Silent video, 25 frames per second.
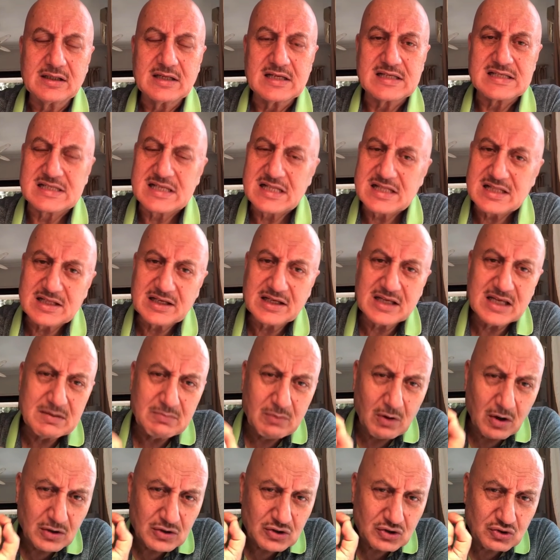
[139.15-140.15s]
कि जिंदगी
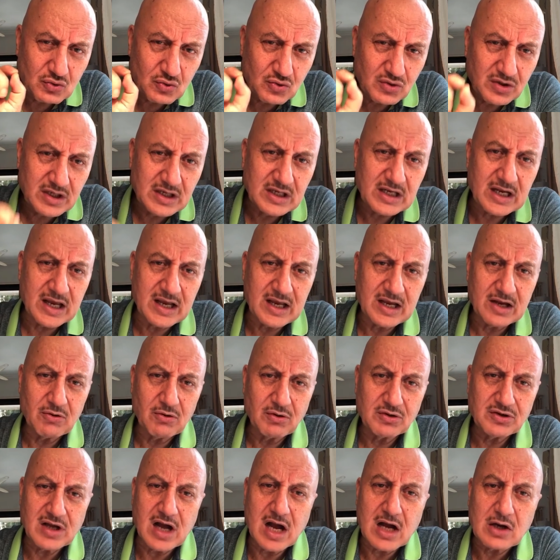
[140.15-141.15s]
बहुत छोटी है
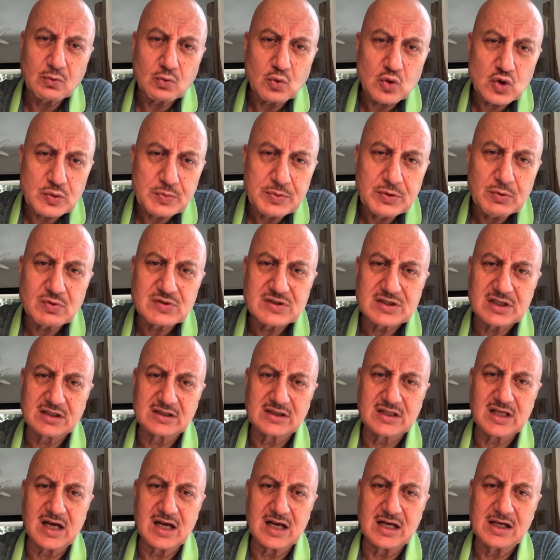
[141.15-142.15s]
और यहां कुछ भी हो
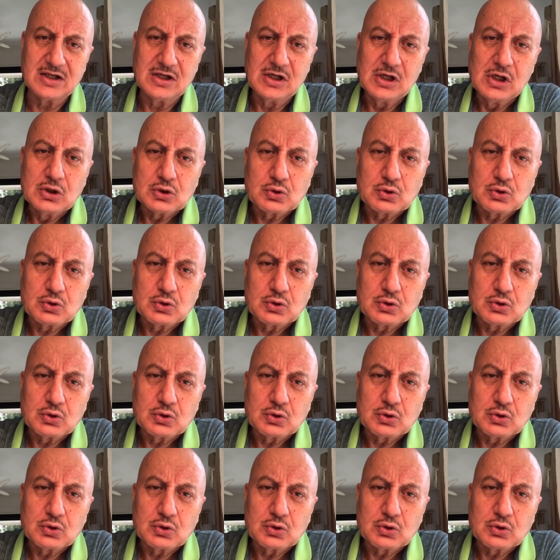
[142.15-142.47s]
सकता है